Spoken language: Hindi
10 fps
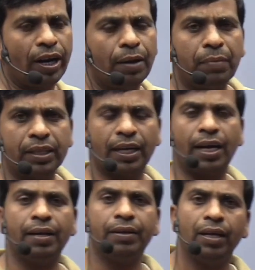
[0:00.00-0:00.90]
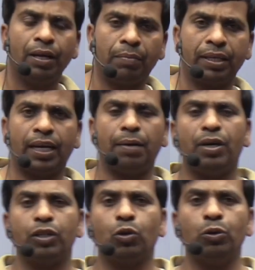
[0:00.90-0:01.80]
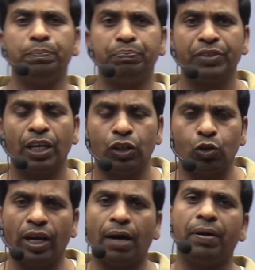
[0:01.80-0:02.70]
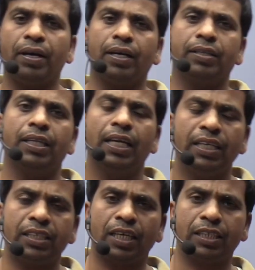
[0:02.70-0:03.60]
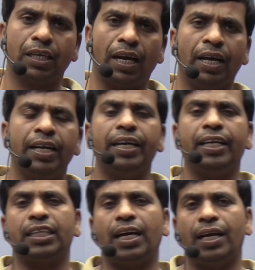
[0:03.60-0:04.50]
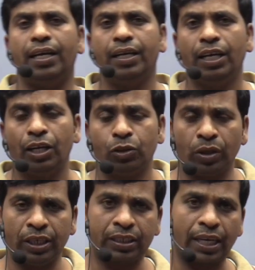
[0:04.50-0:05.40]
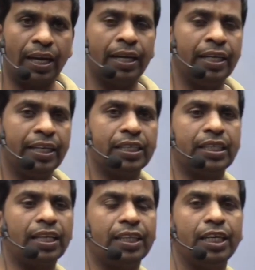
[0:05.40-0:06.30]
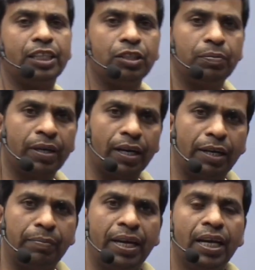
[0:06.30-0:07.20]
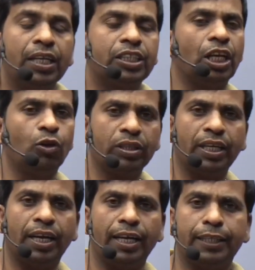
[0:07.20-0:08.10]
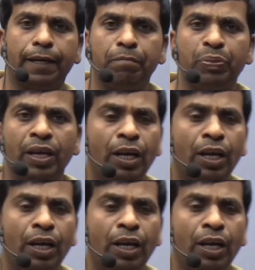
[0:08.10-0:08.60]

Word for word: और है मदरा मदरा महतो जोया भगत इस तरह से अन्य नेता है जो इसका इनके साथ नेतृत्व करने में सहयोग दे रहे थे